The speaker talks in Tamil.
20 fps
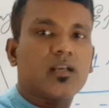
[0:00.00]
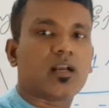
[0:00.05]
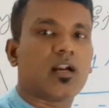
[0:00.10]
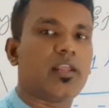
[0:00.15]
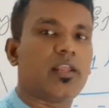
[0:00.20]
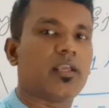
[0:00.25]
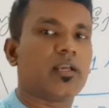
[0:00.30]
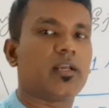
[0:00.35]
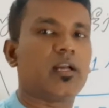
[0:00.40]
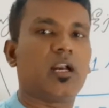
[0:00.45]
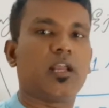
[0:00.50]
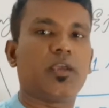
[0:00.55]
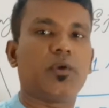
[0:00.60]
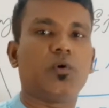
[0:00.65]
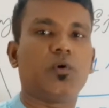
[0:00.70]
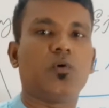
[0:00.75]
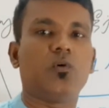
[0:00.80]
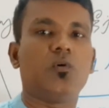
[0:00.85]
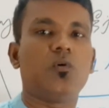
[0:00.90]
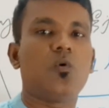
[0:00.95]

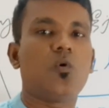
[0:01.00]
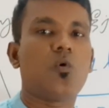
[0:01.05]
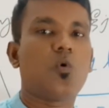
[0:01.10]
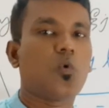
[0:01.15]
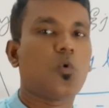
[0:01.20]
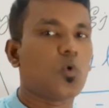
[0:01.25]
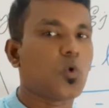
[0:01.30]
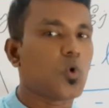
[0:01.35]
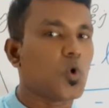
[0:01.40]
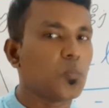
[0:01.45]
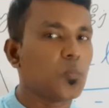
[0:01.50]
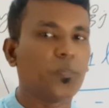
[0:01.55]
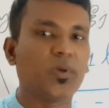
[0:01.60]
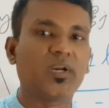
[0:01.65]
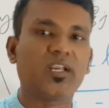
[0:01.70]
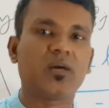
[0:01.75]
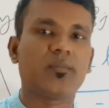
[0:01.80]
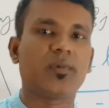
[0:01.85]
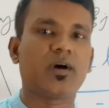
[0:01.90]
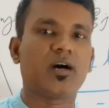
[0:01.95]
கணியங்களையோ
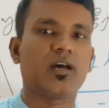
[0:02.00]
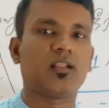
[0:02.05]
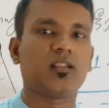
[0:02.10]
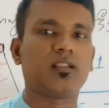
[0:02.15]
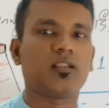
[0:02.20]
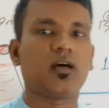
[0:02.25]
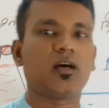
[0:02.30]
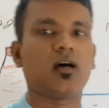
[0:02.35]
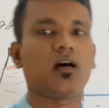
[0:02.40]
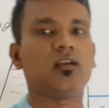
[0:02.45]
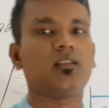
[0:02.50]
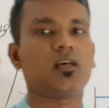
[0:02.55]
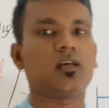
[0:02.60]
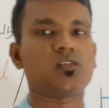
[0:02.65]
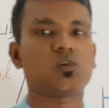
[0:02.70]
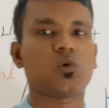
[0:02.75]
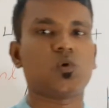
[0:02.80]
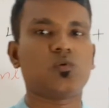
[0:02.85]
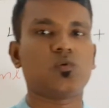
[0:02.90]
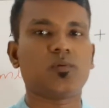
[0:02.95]
ஒப்பிட்ட மாதிரி இருந்தால்
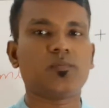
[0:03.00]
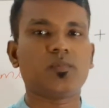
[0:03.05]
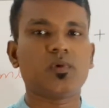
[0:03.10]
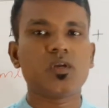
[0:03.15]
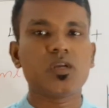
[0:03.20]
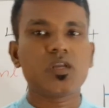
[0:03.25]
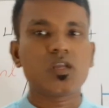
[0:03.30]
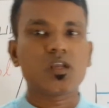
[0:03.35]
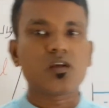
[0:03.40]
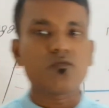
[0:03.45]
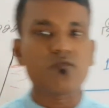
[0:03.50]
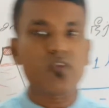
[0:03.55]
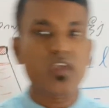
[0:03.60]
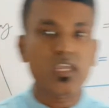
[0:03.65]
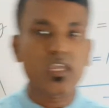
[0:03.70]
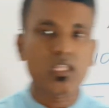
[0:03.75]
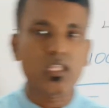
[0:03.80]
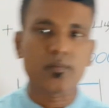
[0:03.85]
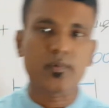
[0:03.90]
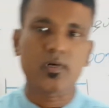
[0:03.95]
அதான் சொல்லுவோம்
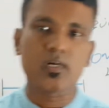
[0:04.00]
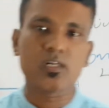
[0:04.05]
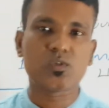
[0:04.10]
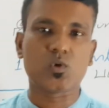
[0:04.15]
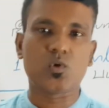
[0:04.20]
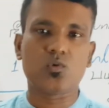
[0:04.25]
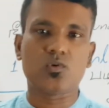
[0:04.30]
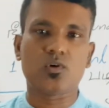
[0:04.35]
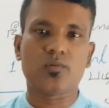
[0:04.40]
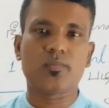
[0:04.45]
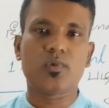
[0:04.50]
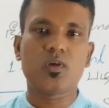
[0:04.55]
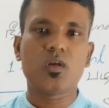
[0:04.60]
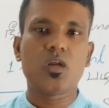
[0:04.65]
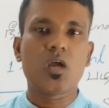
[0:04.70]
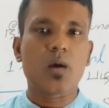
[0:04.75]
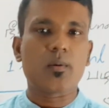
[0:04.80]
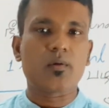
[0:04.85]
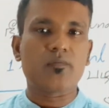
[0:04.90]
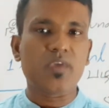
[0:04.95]
விகிதம்னு சொல்லுவோம்
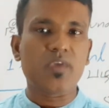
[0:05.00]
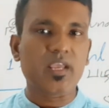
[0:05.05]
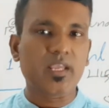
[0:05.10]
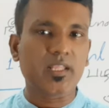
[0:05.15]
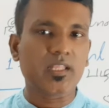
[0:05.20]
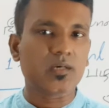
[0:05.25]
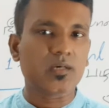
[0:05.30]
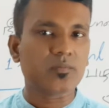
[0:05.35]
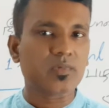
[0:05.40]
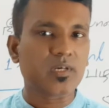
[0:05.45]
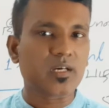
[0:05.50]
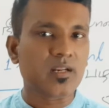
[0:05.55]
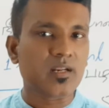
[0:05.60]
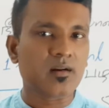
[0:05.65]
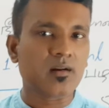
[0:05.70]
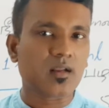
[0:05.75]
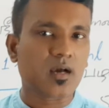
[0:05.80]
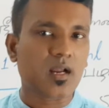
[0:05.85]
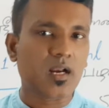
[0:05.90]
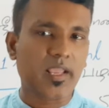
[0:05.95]
அப்போ விகிதம்
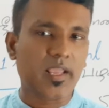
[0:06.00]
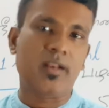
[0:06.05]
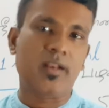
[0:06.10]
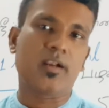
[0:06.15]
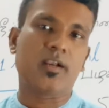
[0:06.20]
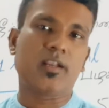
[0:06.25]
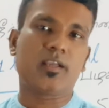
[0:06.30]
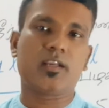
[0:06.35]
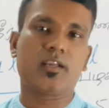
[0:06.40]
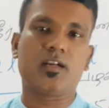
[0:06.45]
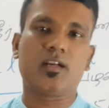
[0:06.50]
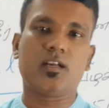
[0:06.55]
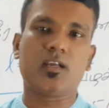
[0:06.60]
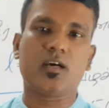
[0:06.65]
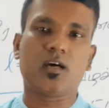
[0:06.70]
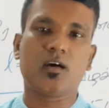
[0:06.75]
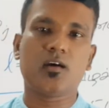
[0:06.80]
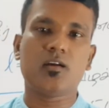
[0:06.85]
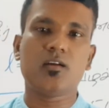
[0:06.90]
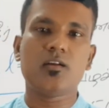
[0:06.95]
என்றால் என்னன்னு
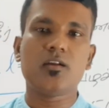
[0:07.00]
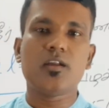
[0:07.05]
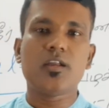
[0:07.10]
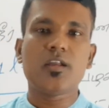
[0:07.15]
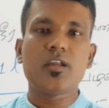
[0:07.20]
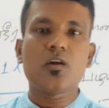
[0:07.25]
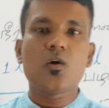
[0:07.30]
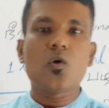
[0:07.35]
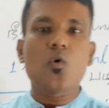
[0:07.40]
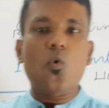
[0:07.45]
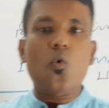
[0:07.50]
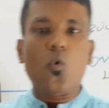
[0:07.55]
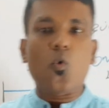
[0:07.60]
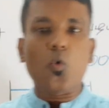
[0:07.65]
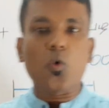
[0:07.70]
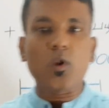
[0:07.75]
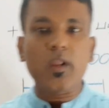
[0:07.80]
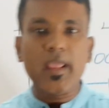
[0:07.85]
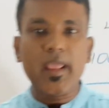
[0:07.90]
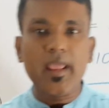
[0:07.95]
கேட்டால்
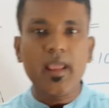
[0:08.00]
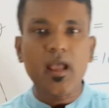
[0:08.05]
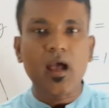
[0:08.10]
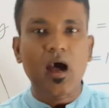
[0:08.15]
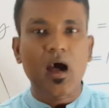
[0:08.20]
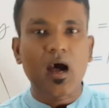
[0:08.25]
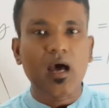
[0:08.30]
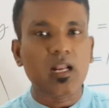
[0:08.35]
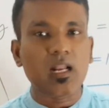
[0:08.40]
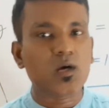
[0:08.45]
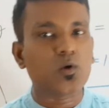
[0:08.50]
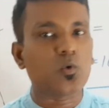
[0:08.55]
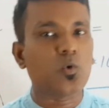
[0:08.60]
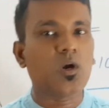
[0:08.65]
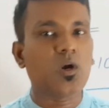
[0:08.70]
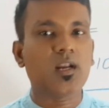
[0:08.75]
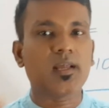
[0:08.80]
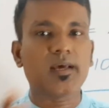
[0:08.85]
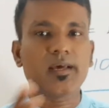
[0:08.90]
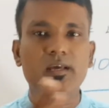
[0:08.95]
ஒரே
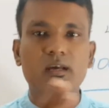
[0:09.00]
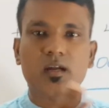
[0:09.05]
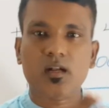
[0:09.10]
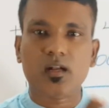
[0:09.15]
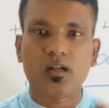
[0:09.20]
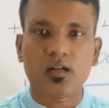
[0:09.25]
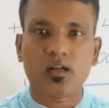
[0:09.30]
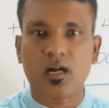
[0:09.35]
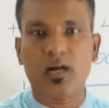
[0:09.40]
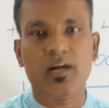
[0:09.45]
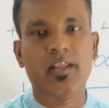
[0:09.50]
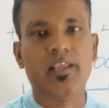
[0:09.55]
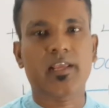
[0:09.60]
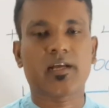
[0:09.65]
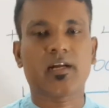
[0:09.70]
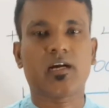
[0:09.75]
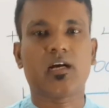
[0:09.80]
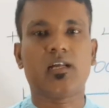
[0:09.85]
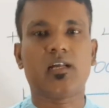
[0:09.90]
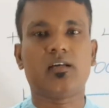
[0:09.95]
அழகுள்ள
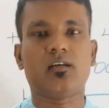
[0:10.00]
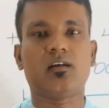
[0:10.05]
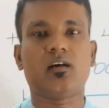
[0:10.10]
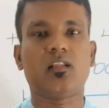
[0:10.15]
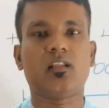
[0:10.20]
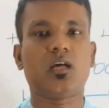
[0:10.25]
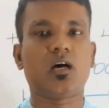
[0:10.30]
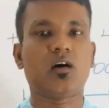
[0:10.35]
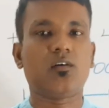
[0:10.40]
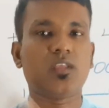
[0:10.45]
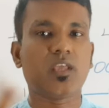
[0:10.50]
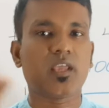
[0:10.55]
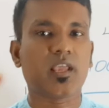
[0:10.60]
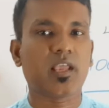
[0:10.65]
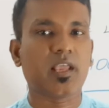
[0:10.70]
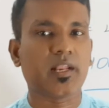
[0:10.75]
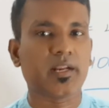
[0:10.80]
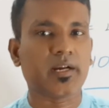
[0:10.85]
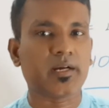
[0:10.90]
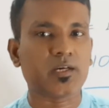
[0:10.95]
கணியங்களை அதாவது
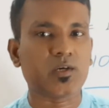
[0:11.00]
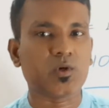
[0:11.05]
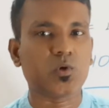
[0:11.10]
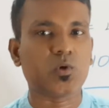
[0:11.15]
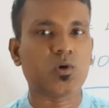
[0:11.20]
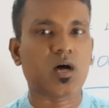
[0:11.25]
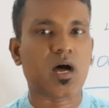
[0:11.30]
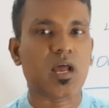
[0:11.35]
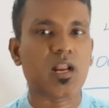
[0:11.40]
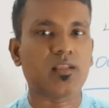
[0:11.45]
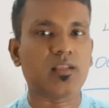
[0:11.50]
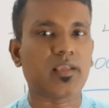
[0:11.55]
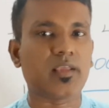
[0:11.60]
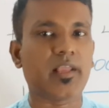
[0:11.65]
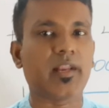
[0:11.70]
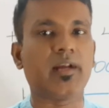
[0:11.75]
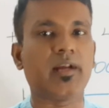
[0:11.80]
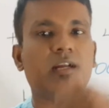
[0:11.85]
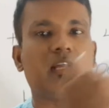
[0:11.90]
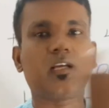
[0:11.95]
இரண்டோ அல்லது
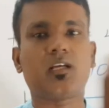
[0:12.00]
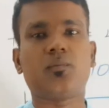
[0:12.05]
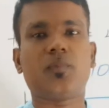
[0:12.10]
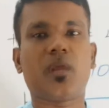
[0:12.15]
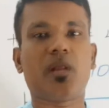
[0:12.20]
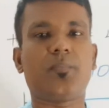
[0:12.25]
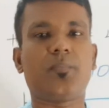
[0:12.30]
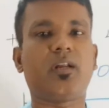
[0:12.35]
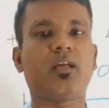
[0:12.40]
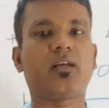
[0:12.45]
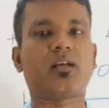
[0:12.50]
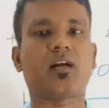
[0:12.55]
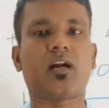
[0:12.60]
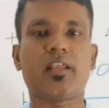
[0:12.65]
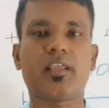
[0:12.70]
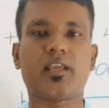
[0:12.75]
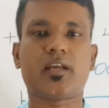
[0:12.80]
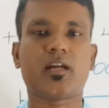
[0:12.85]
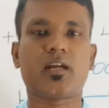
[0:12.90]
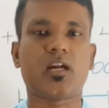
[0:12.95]
இரண்டுக்கு மேற்பட்ட
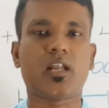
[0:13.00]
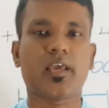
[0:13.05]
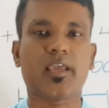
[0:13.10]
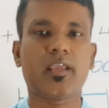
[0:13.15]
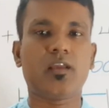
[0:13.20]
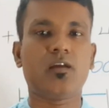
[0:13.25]
கணியங்களை